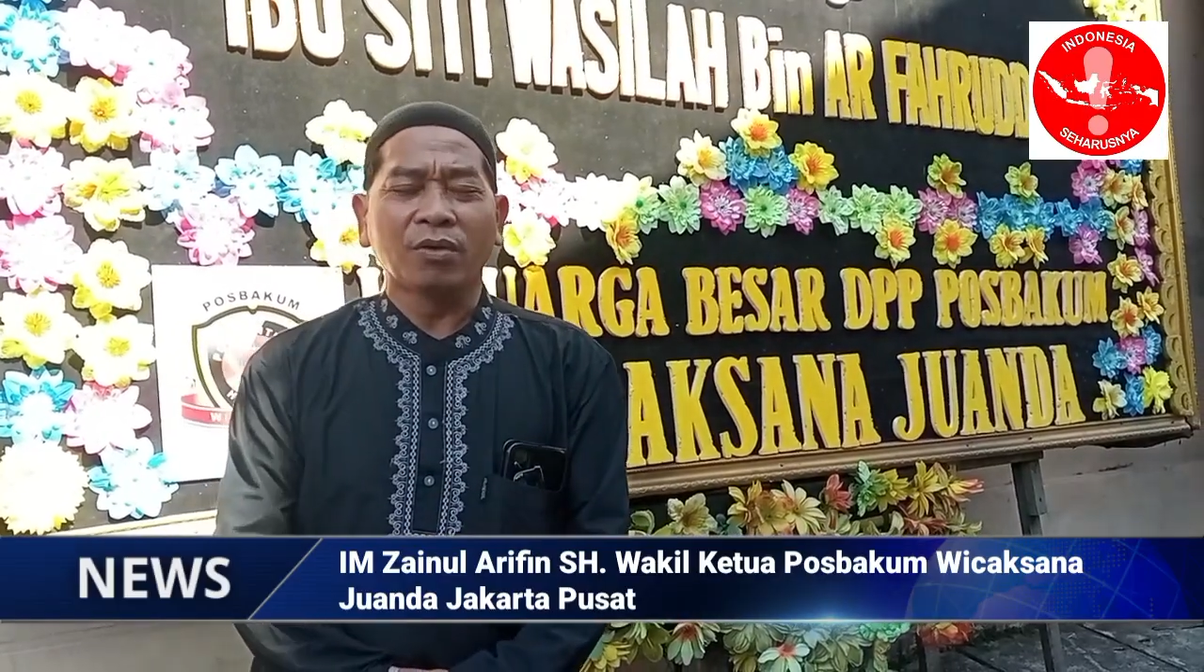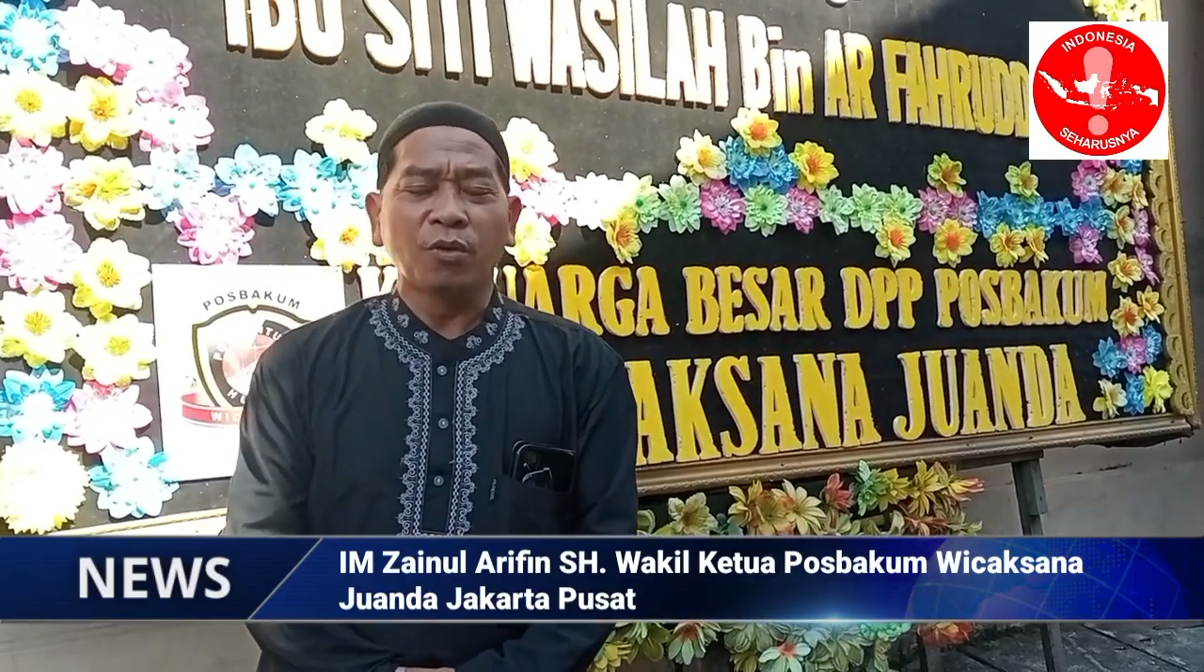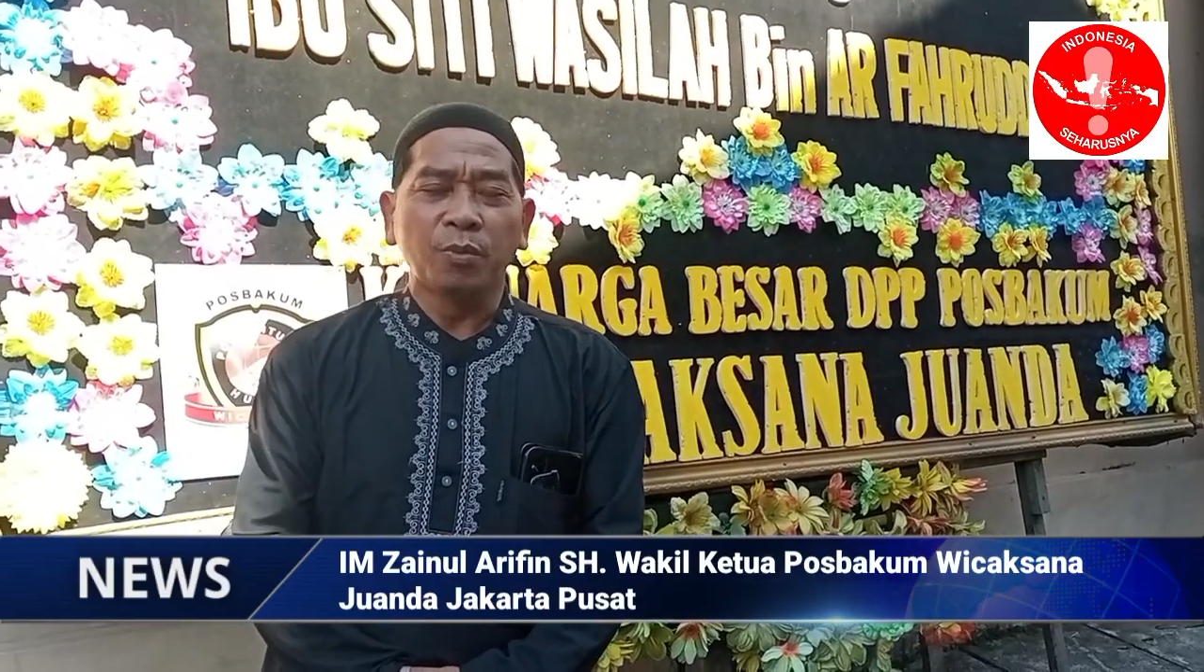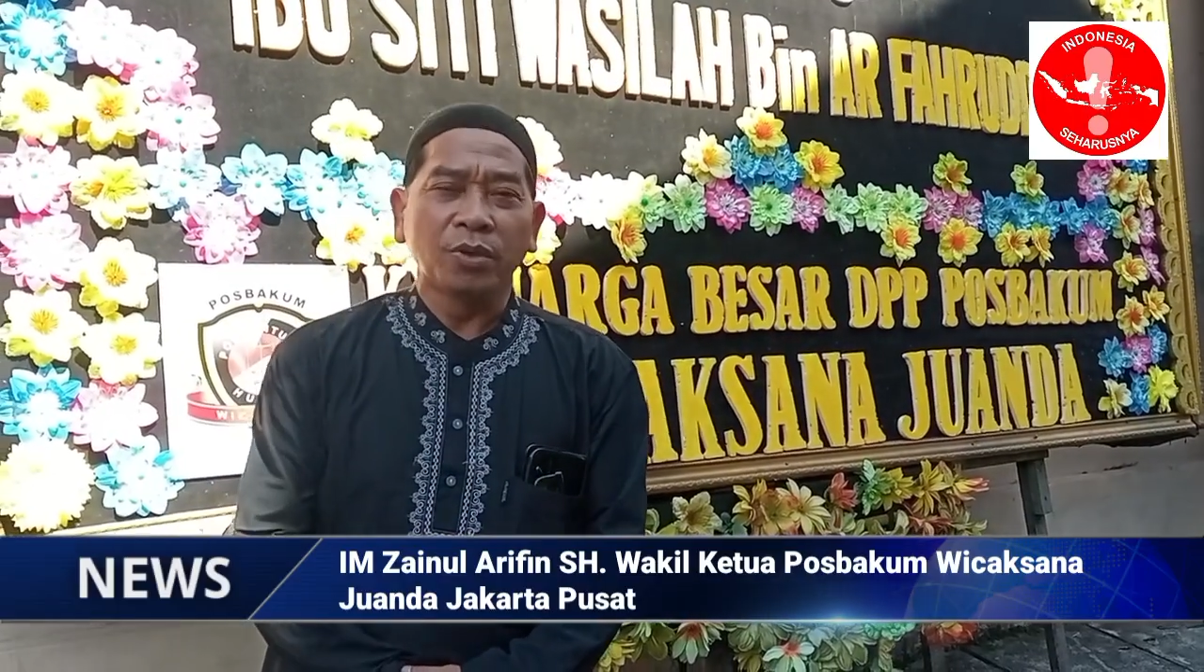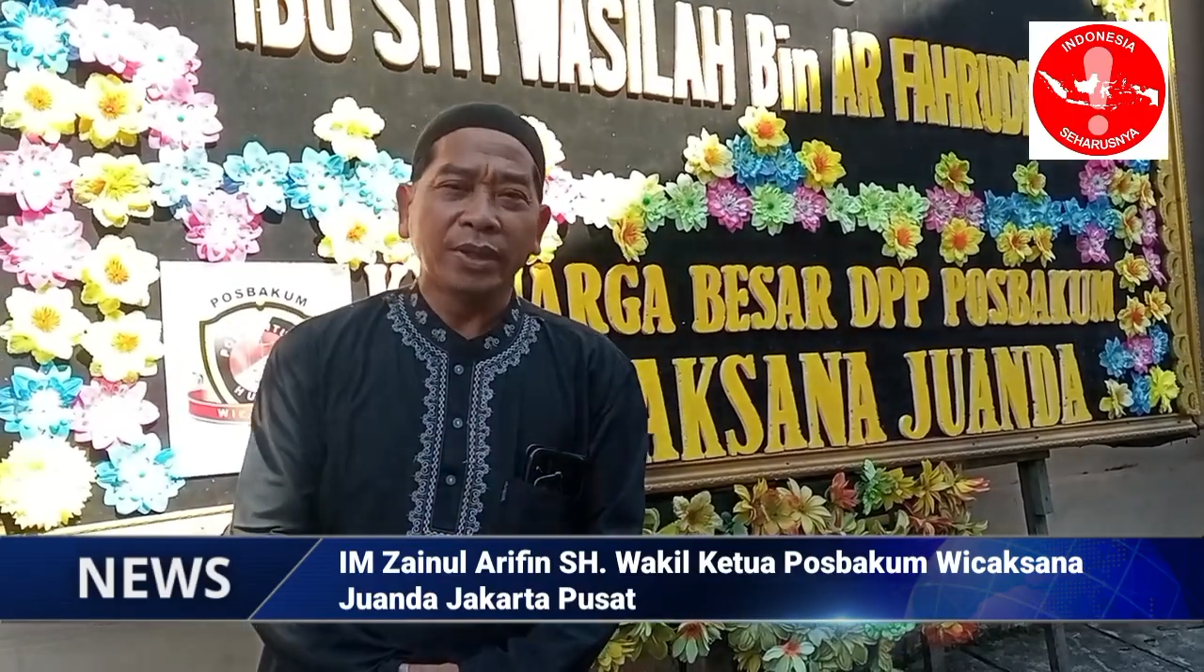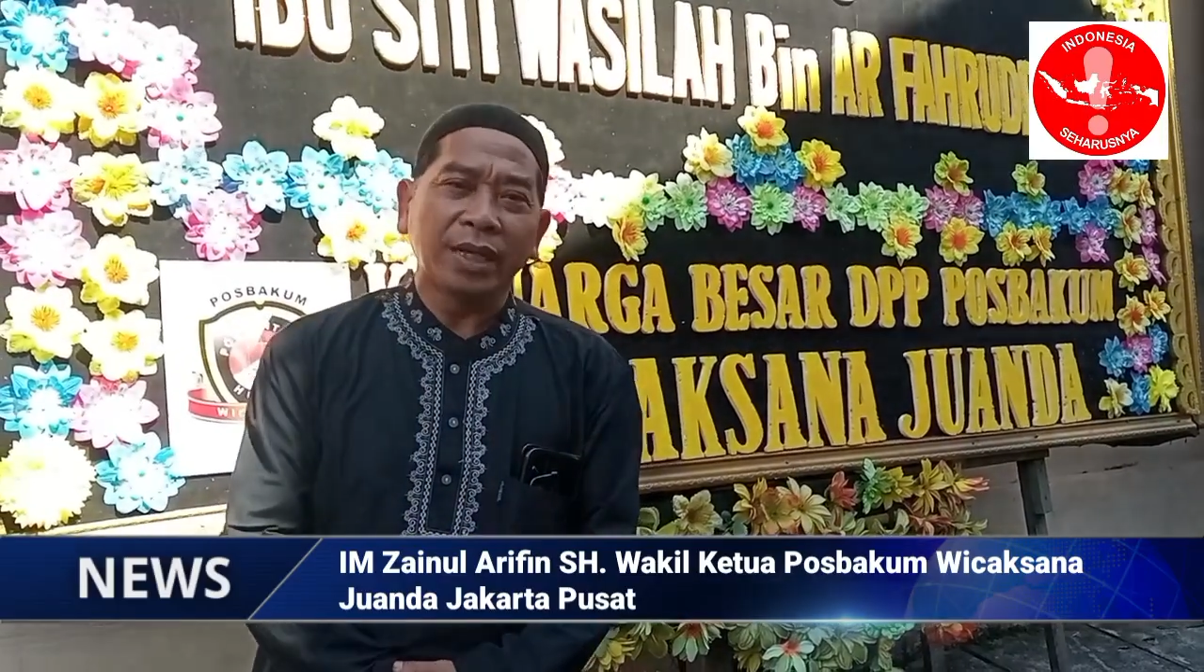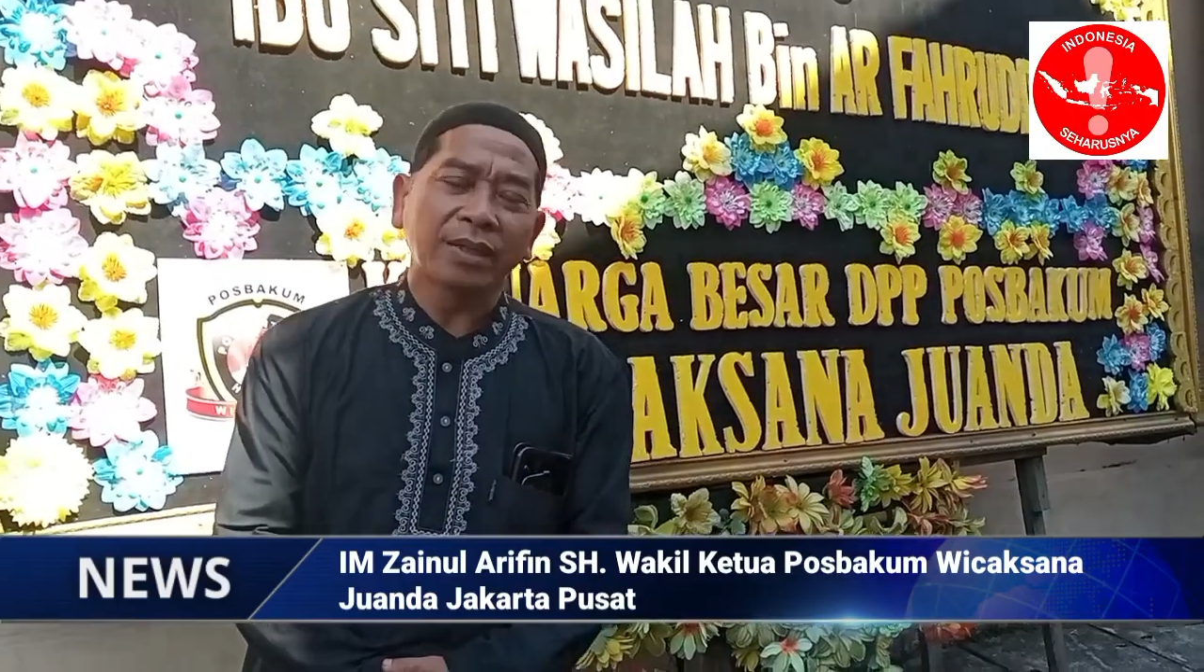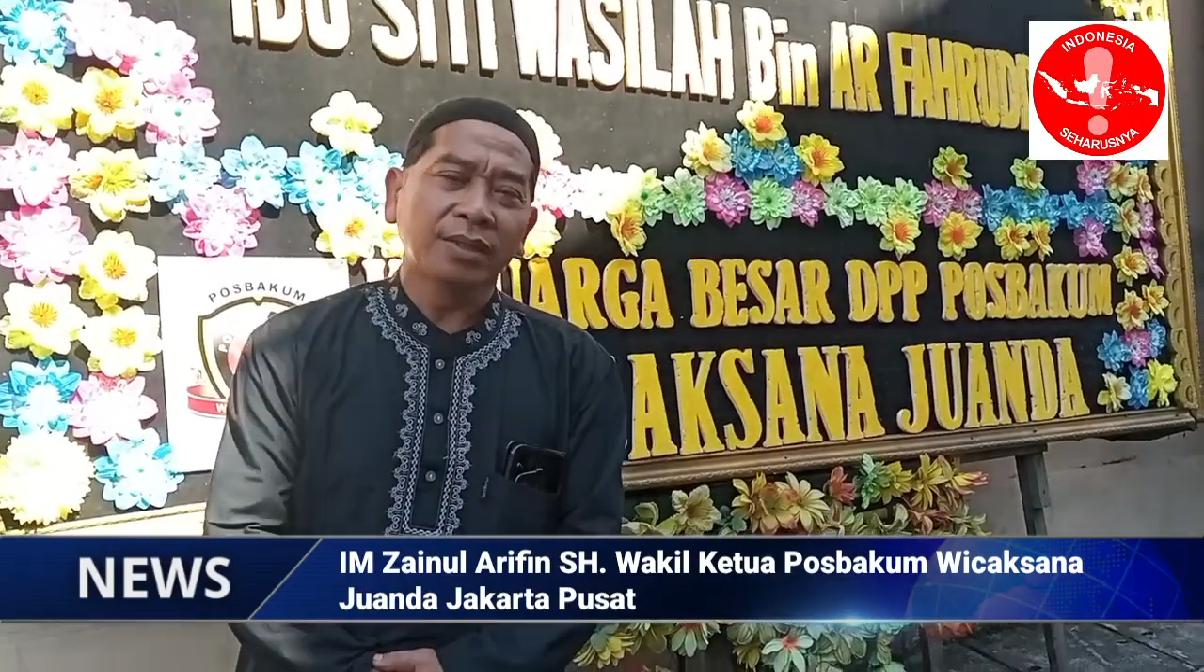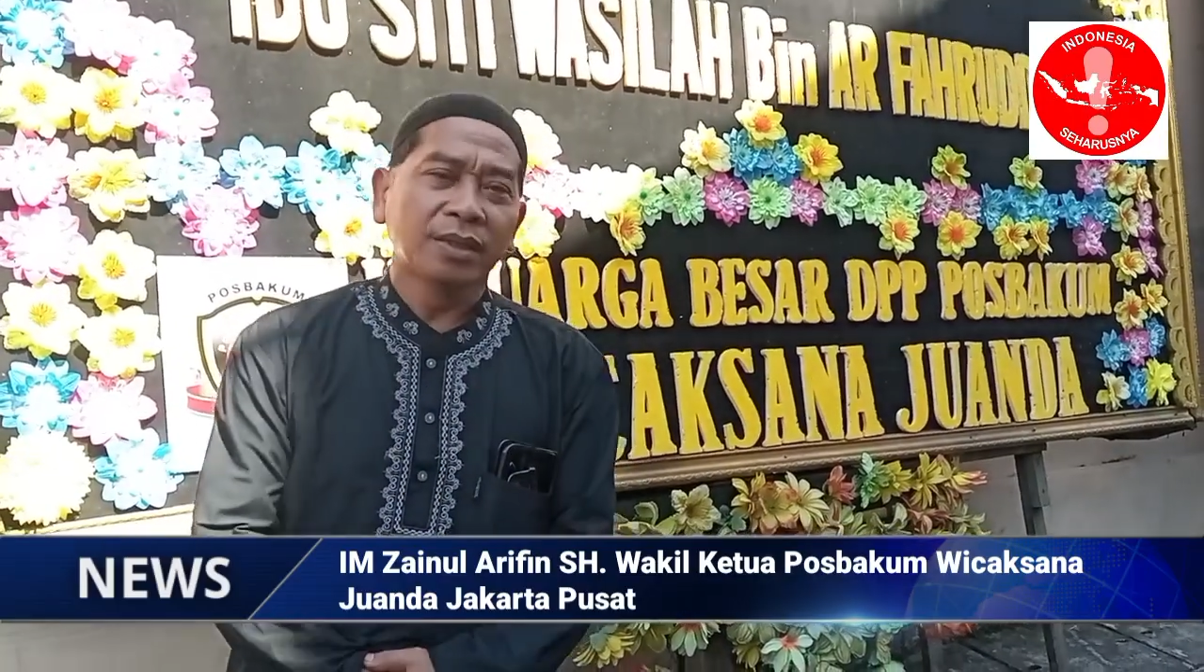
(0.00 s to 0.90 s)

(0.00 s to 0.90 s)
kuburnya